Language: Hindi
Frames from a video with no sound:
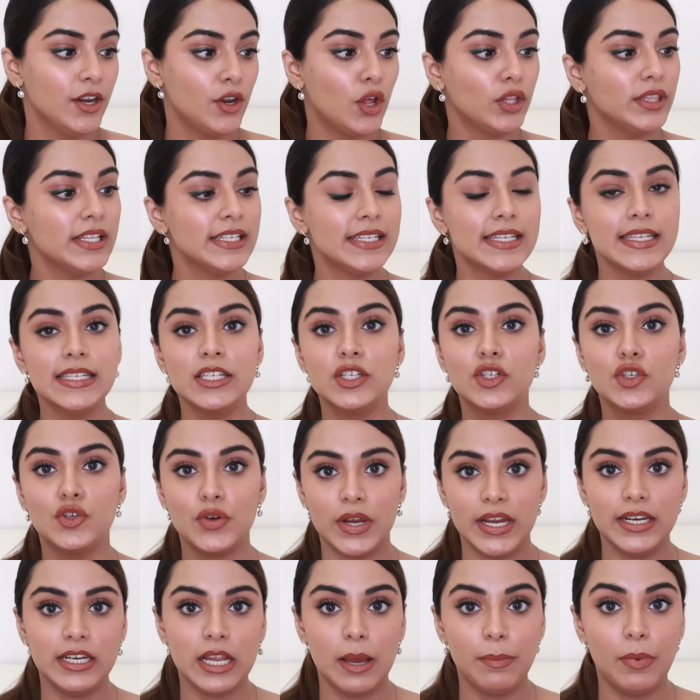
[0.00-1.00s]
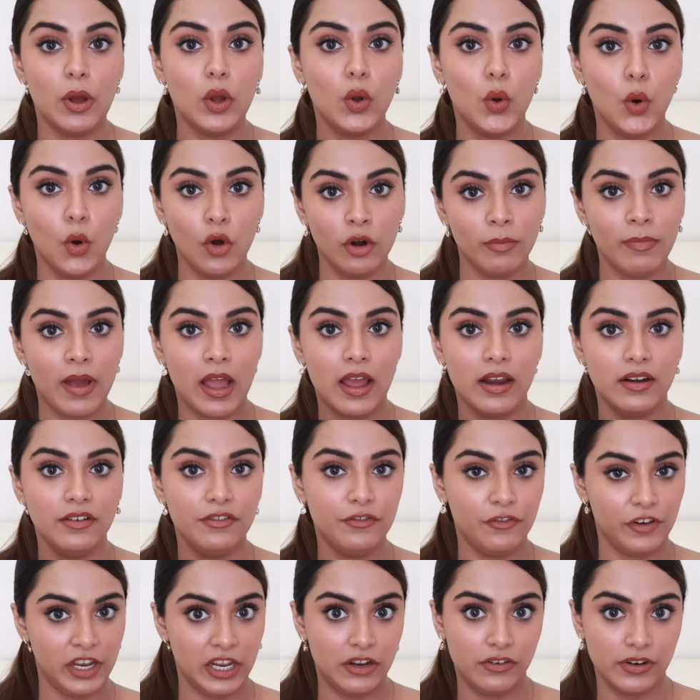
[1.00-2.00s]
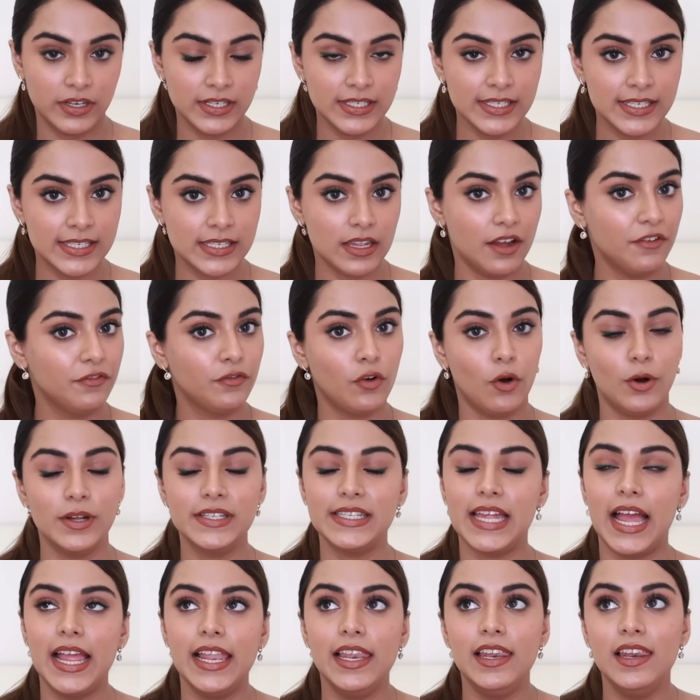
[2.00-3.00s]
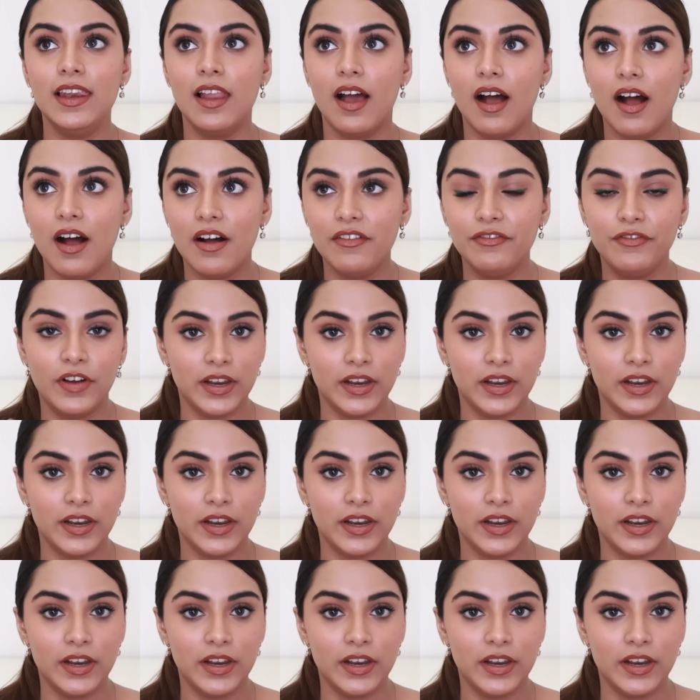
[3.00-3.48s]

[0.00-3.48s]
नो दिस इज स्ट्रेट अप अ गोरमान फ्रेग्रेंस ऑफकोर्स आई लव